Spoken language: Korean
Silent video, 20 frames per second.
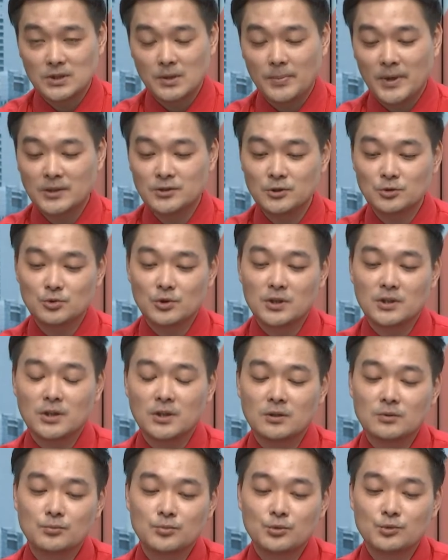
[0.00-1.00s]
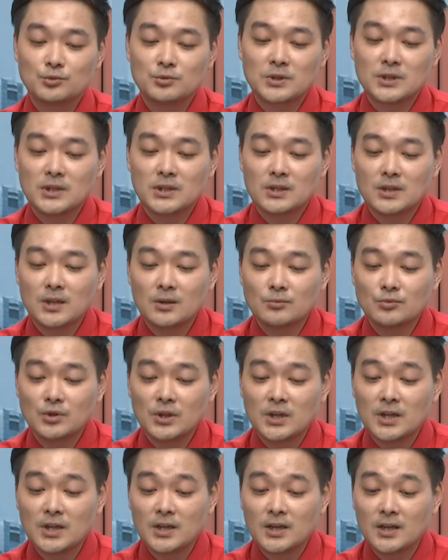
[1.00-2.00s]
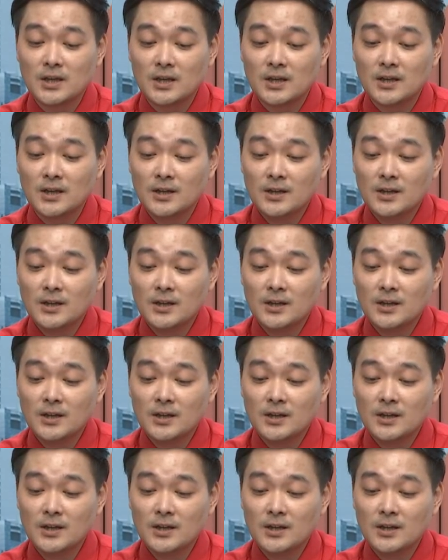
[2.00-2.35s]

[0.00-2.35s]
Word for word: 받쳐줘야 되는 부분이기 때문에